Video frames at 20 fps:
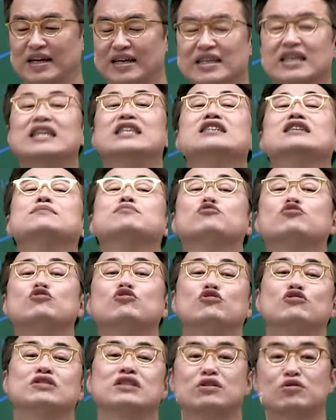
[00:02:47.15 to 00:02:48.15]
긴급
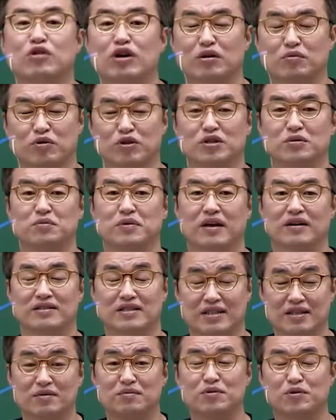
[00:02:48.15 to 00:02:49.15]
구휼 제도라고 보시면 돼요.
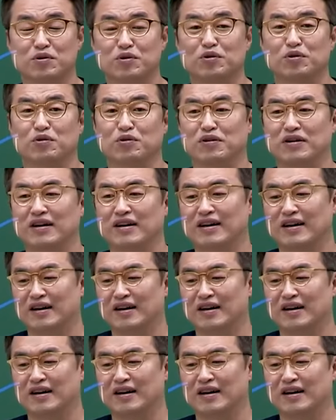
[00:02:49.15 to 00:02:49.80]
지금도